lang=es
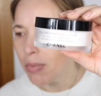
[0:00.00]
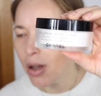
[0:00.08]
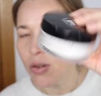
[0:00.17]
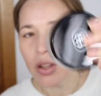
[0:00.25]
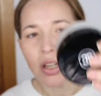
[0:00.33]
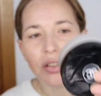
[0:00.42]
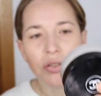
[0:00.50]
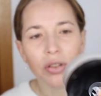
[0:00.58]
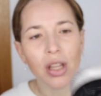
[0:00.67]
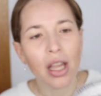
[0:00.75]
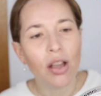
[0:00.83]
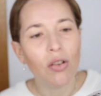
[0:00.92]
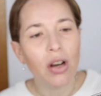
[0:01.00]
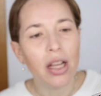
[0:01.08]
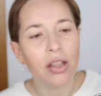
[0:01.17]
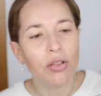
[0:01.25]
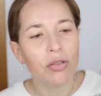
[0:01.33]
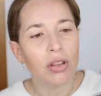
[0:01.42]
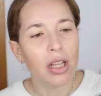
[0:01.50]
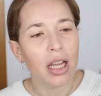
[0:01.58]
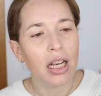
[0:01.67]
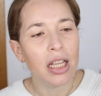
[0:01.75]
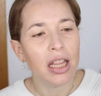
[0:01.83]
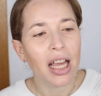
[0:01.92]
Powder. Yo tengo la
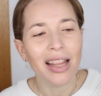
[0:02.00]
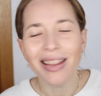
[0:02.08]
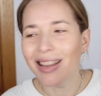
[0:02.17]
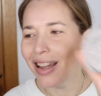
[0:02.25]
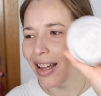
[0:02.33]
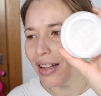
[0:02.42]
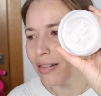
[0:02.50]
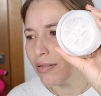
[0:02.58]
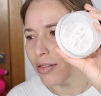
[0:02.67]
tonalidad 10,